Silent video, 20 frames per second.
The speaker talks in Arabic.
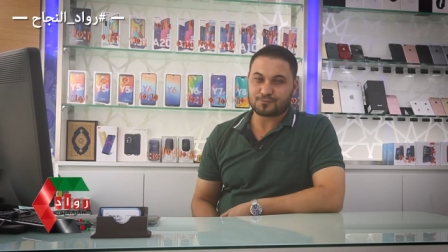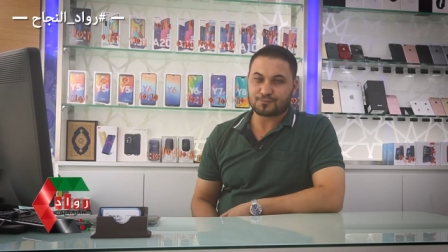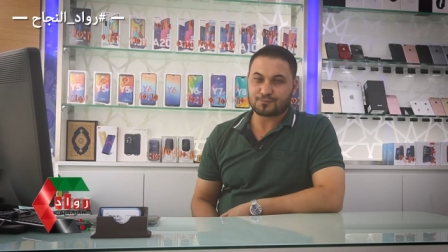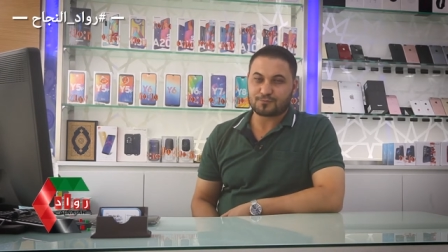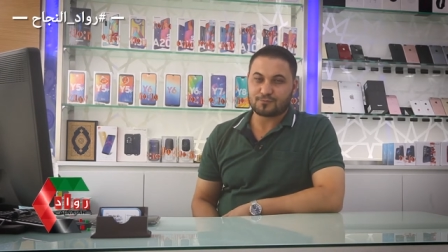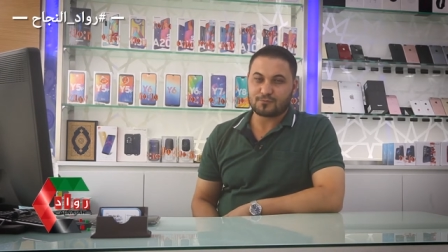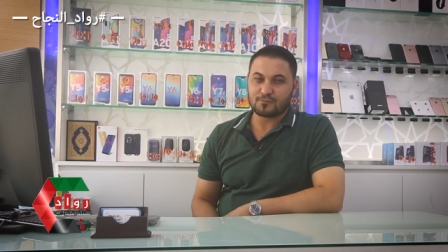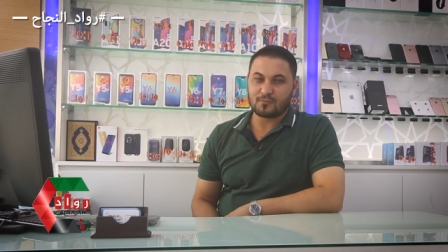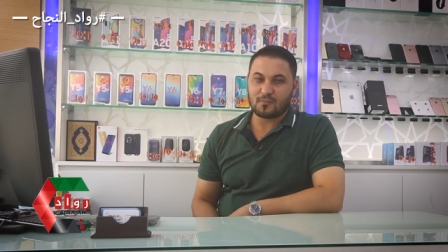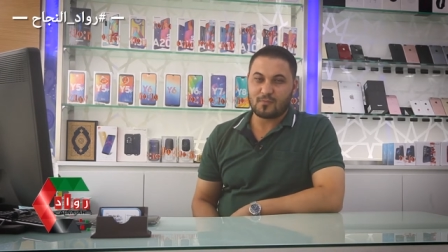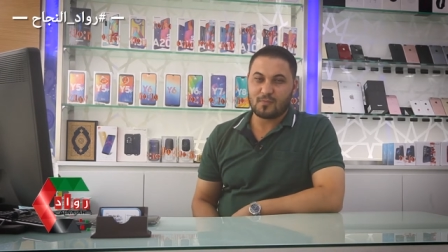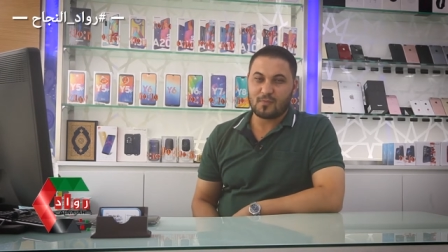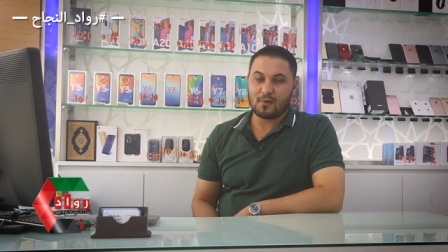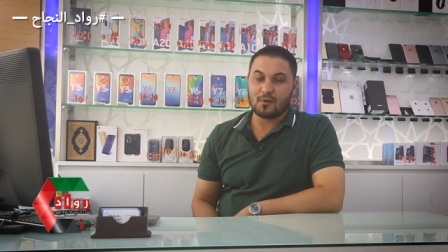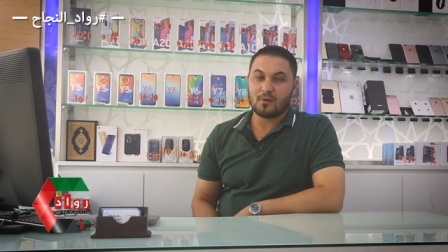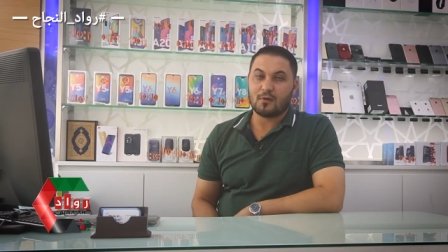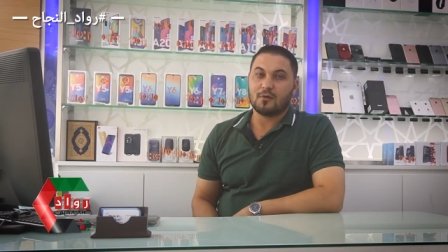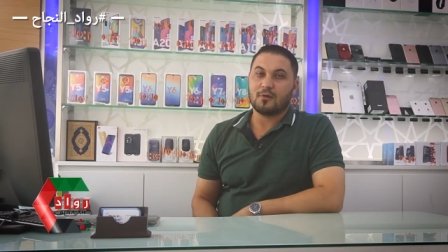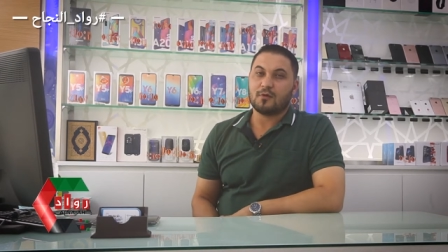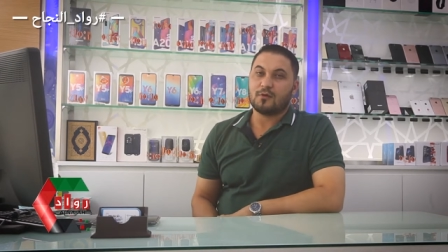والنعم
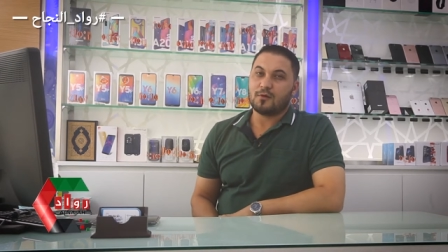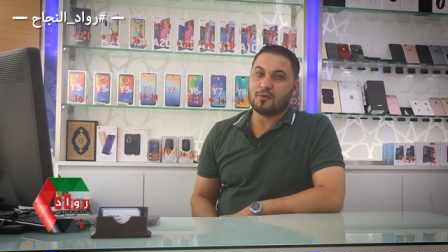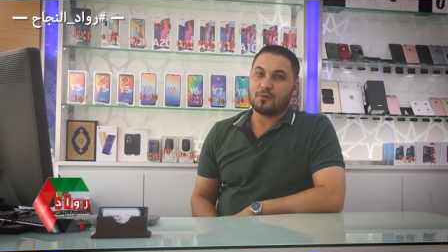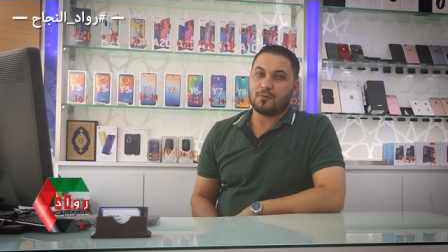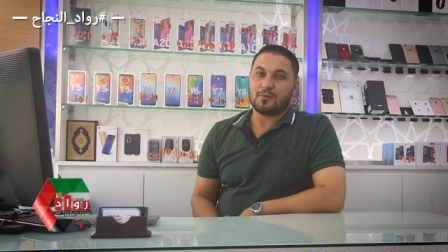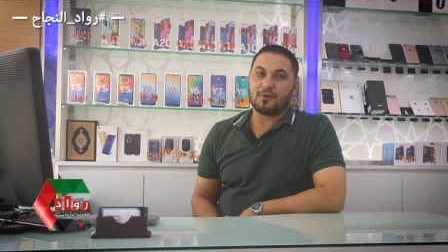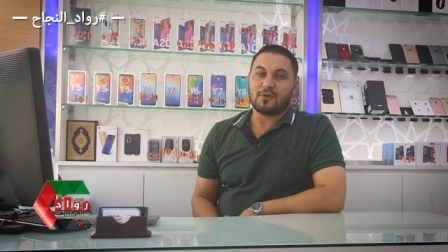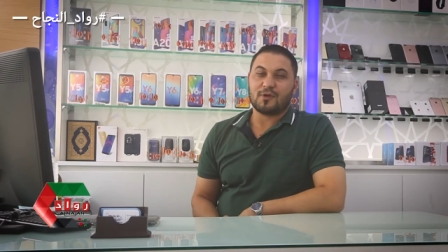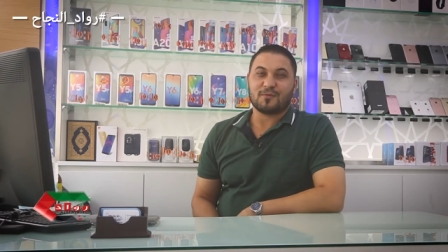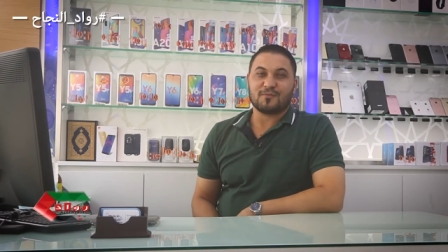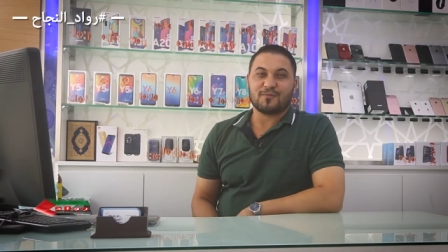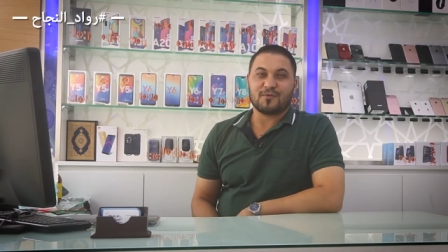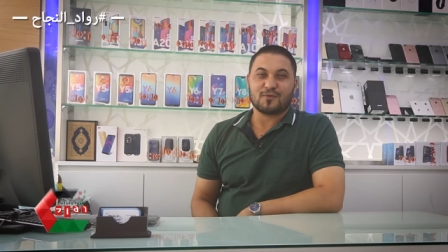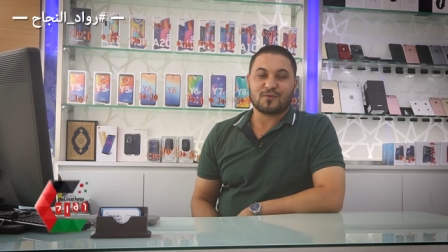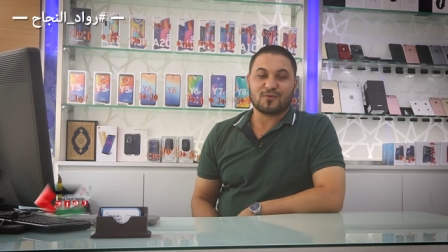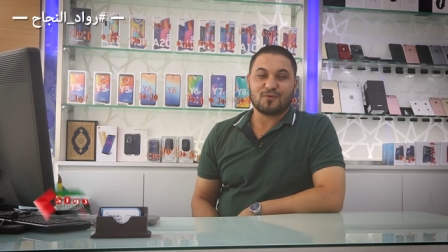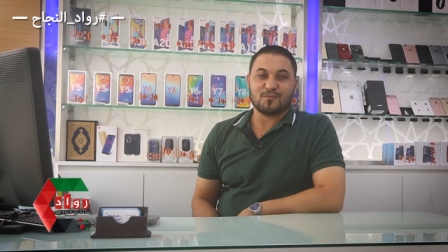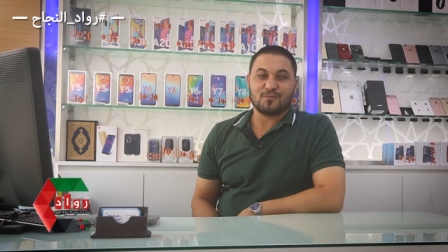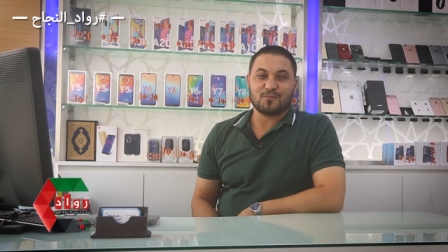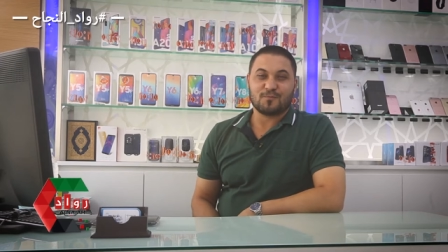والنعم
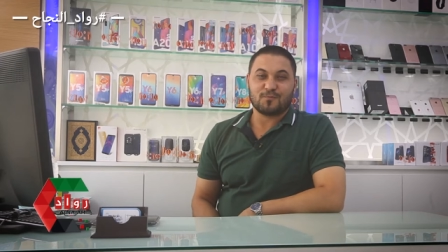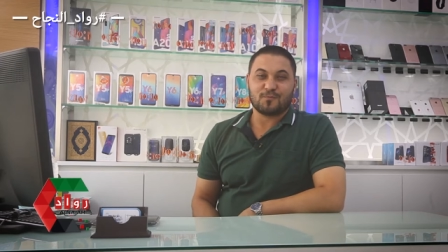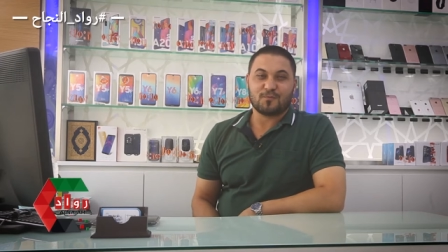فيكم